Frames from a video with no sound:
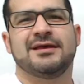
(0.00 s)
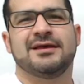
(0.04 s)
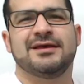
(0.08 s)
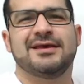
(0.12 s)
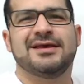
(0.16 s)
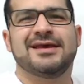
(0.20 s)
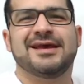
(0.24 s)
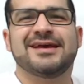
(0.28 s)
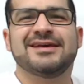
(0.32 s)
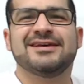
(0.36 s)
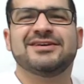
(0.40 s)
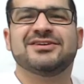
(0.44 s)

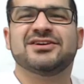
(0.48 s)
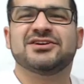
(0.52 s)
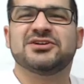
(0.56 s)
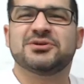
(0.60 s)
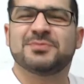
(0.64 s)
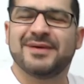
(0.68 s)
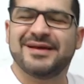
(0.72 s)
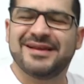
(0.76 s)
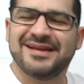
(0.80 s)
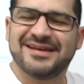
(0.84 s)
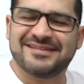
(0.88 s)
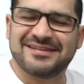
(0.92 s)
E aí, gente,
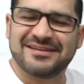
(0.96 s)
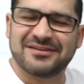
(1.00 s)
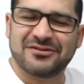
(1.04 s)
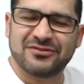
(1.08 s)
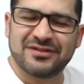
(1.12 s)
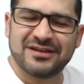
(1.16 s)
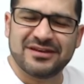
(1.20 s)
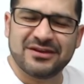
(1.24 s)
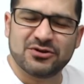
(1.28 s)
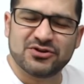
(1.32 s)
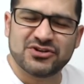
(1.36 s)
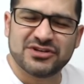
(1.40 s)
beleza? Aqui é o
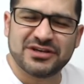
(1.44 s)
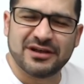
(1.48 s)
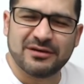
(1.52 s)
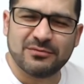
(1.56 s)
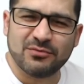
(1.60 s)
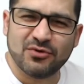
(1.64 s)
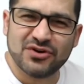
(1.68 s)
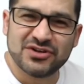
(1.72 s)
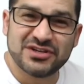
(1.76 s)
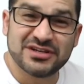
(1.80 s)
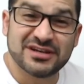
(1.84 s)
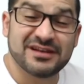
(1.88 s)
Daniel
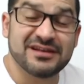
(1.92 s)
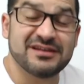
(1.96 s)
Shermonte,